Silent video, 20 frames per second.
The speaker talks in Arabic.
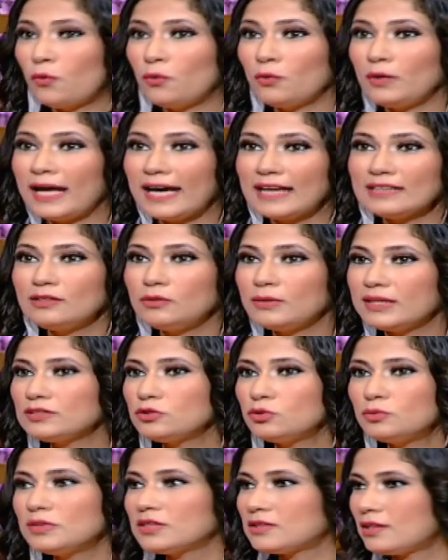ولحد
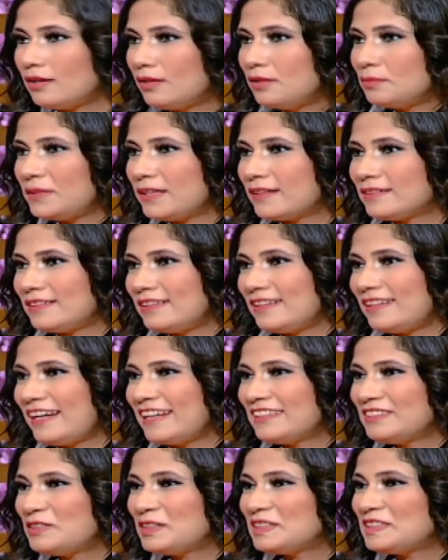دلوقتي هم اصحابي يعني
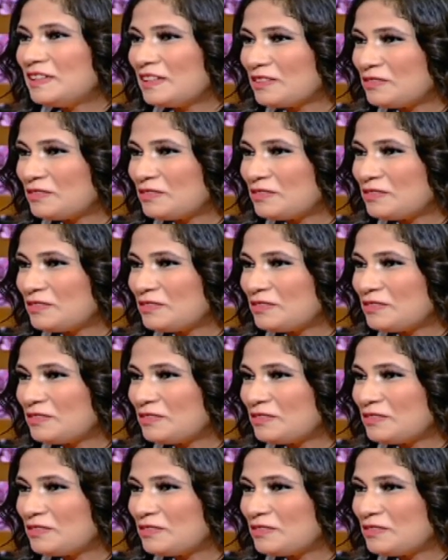لحد دلوقتي